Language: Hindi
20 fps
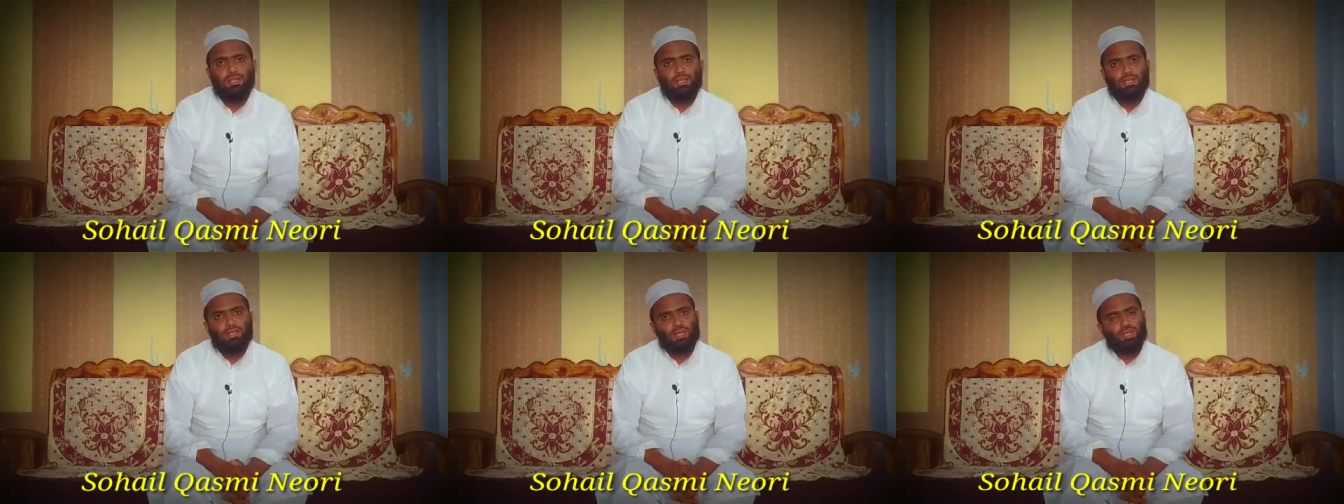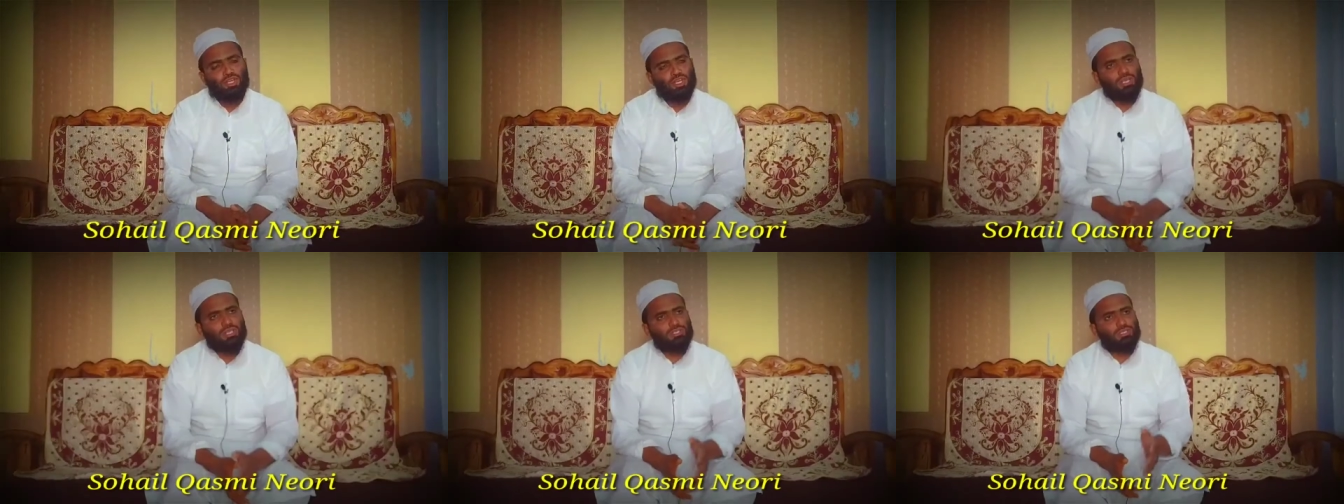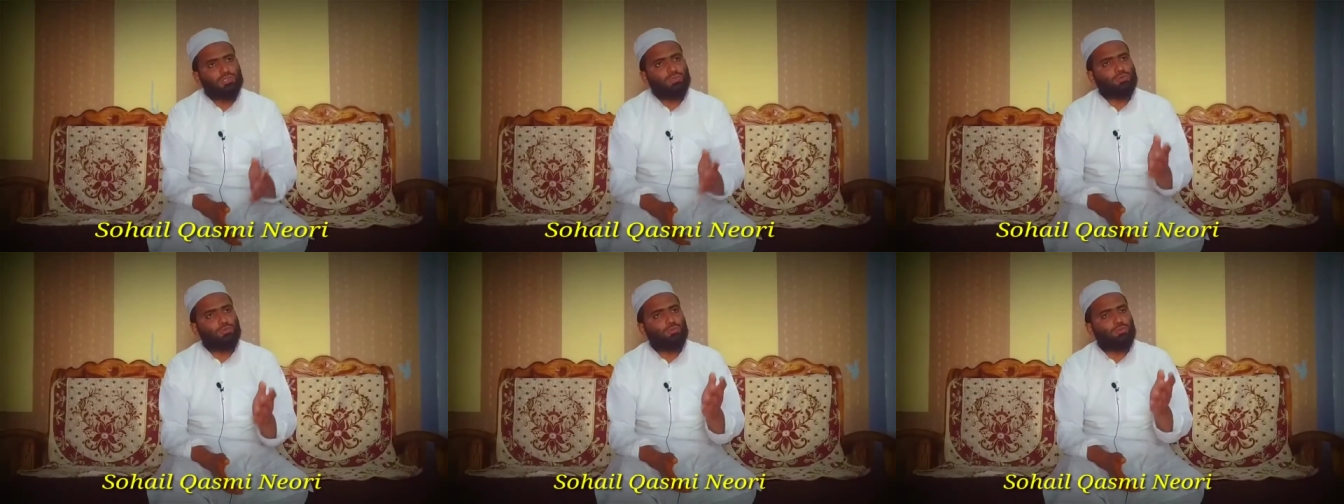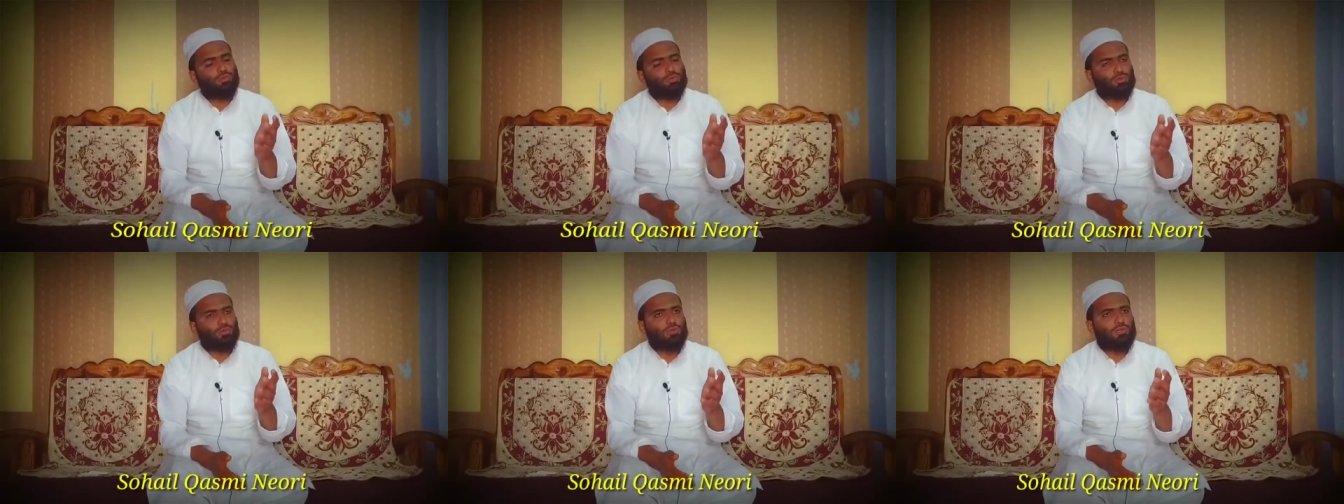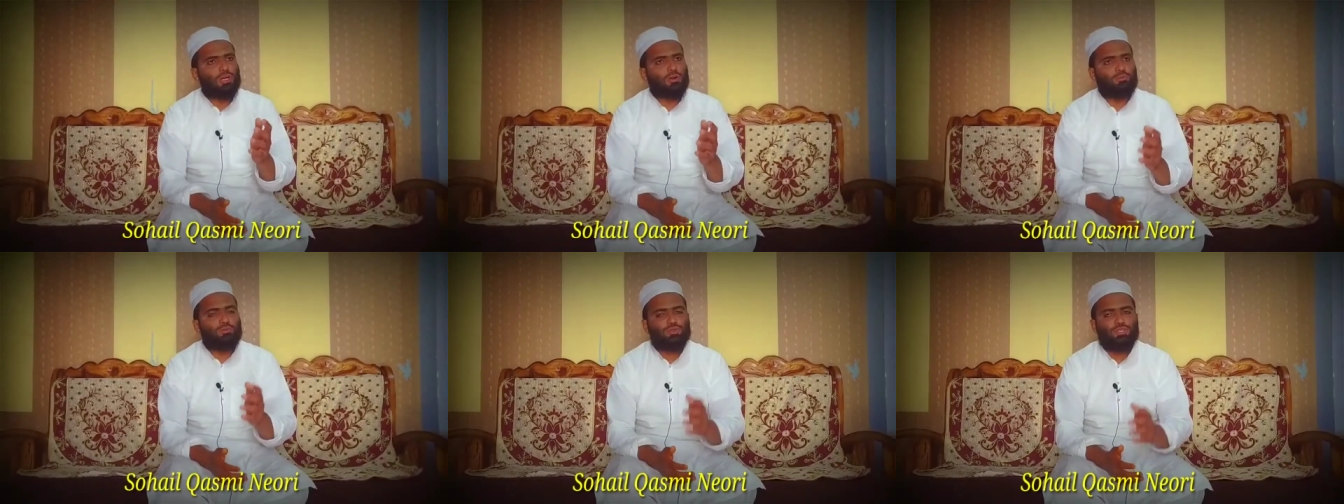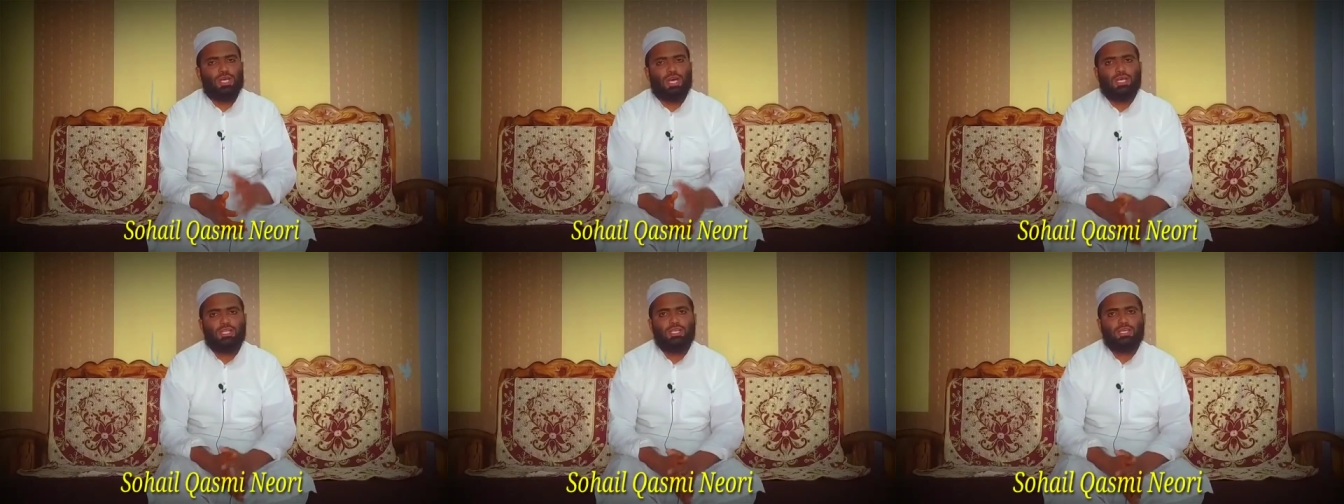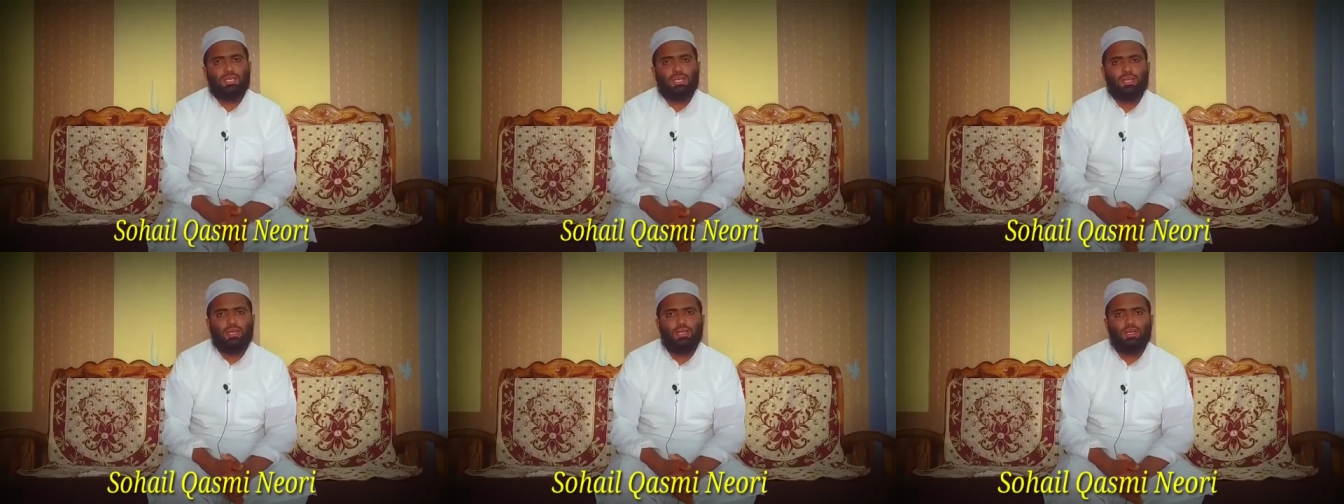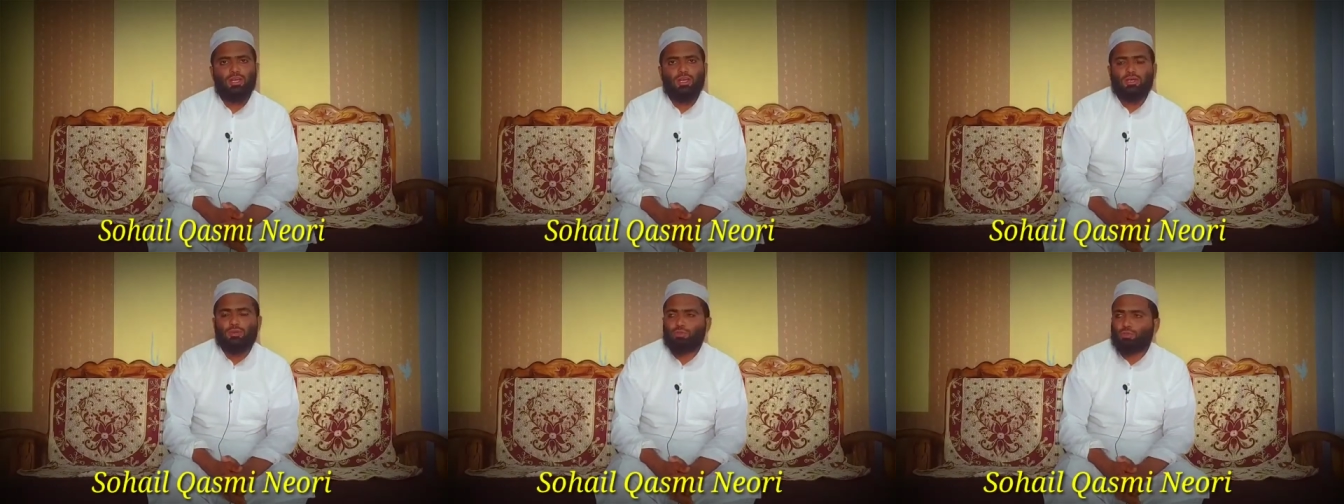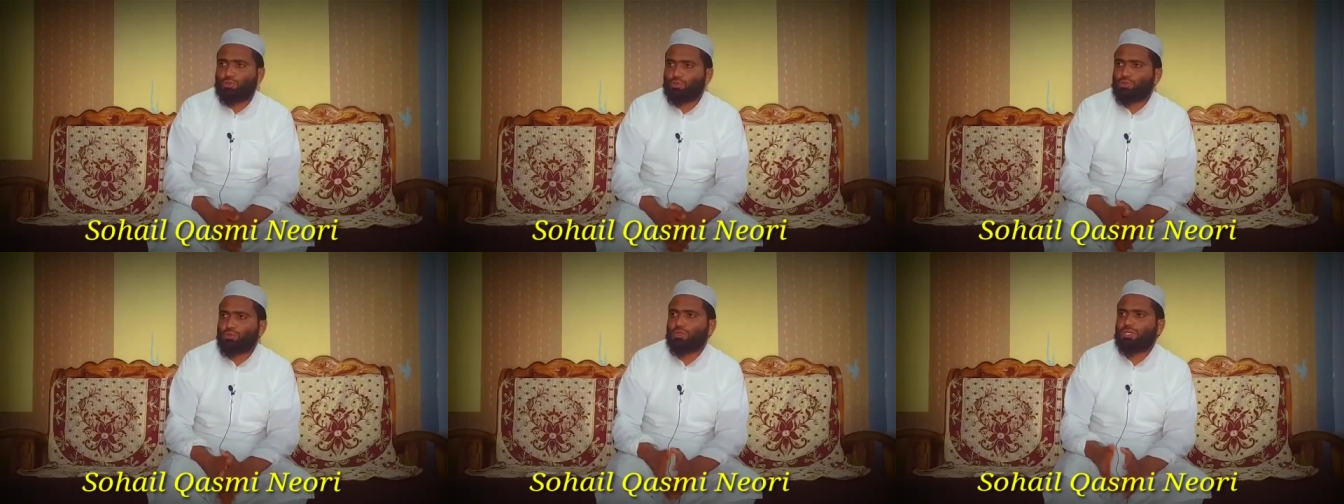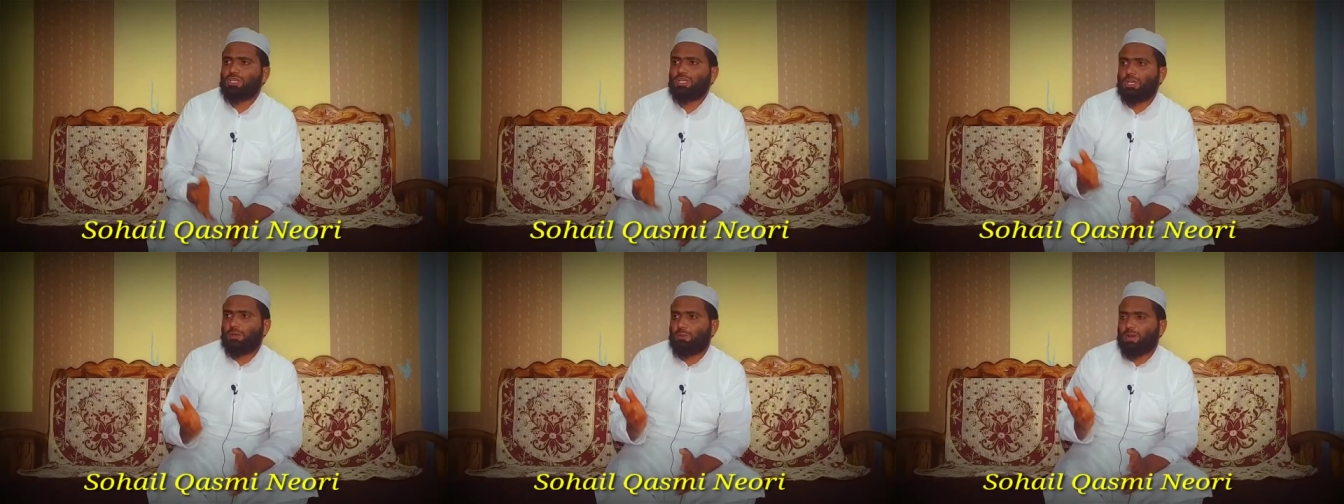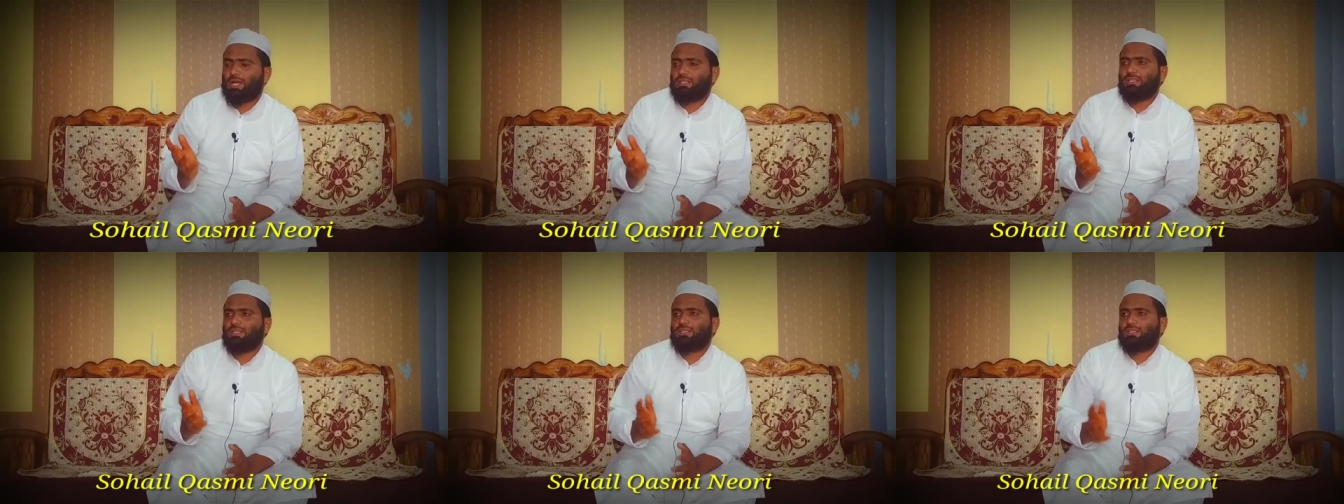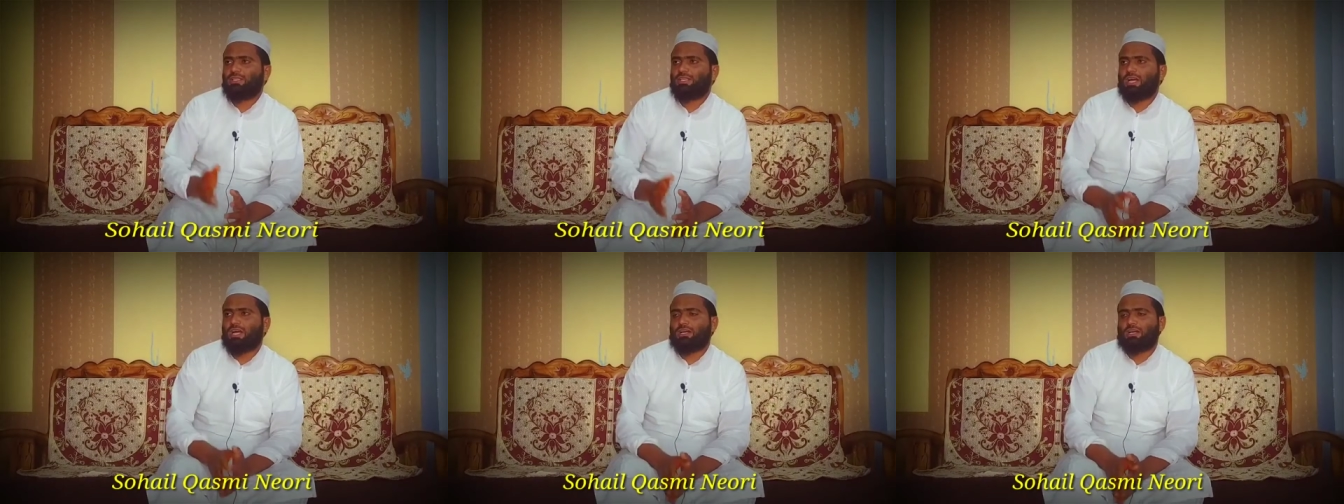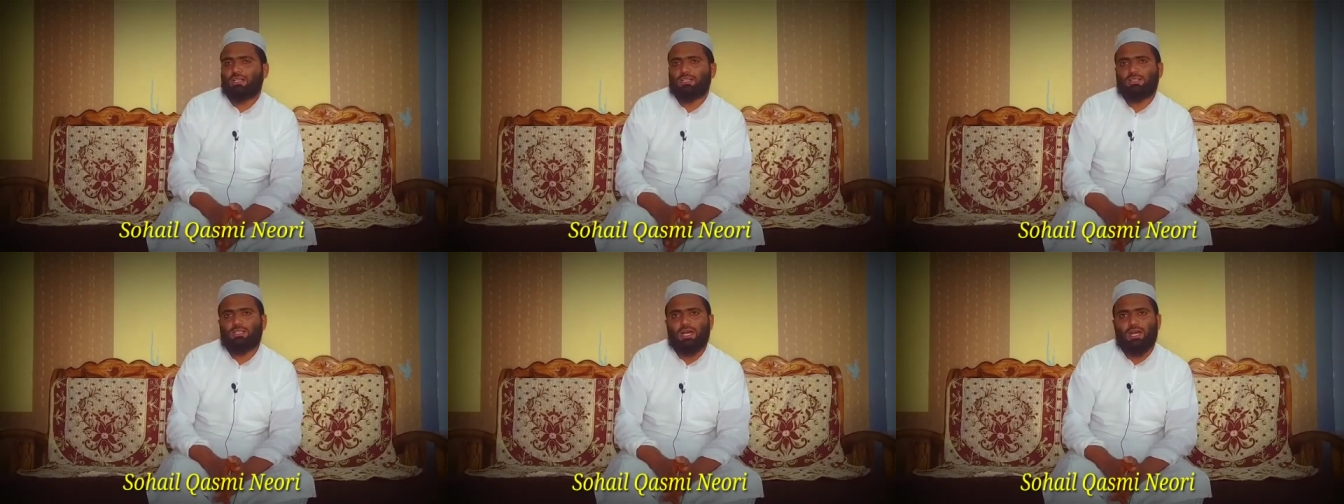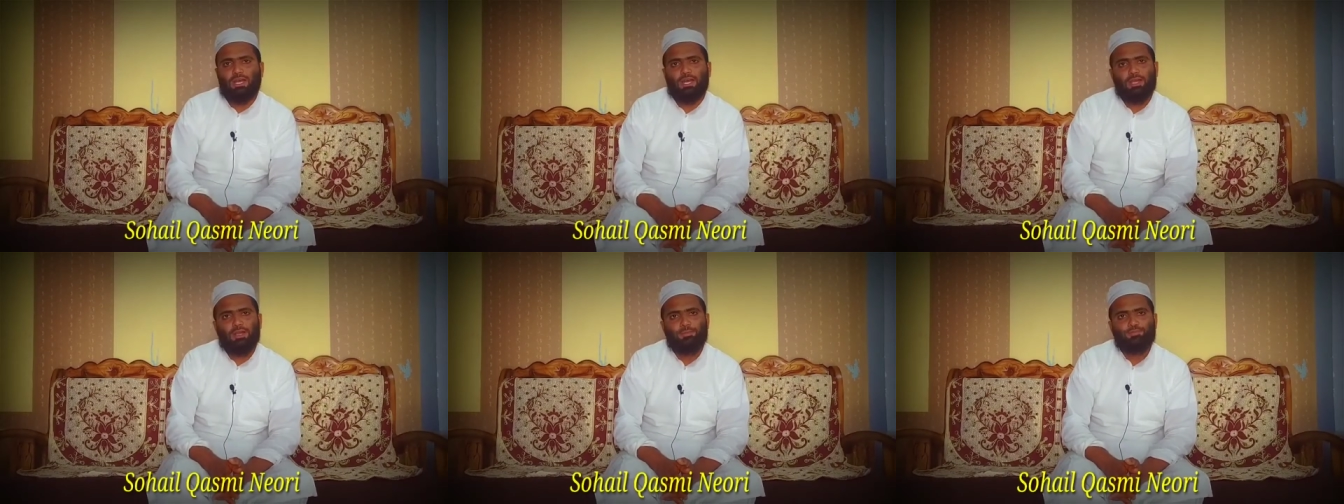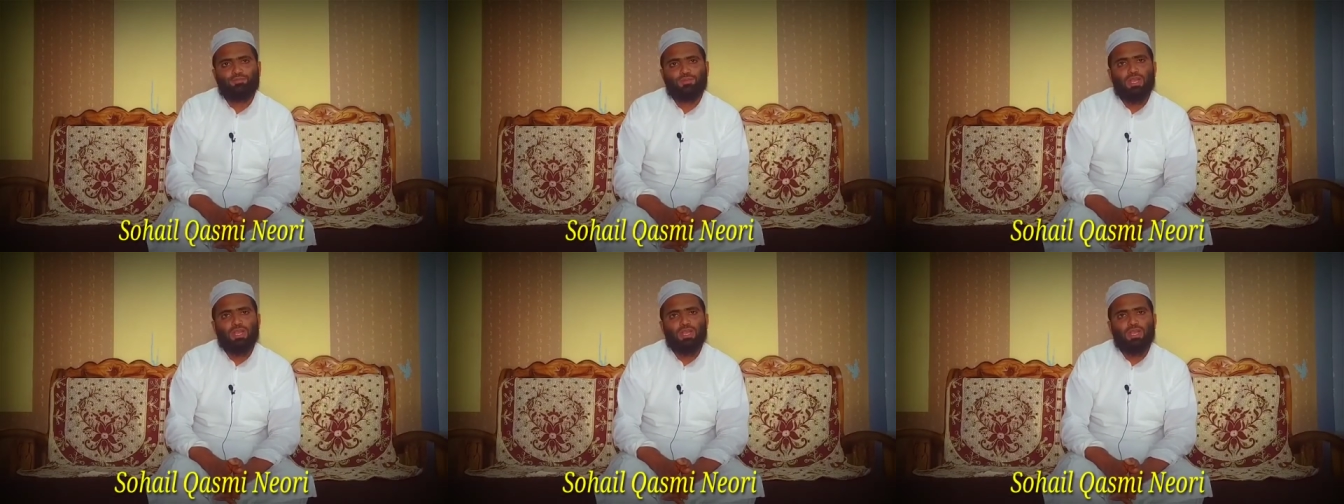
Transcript: ये शख्स तो बुतों का पुजारी है बुतों की इबादत किया करता है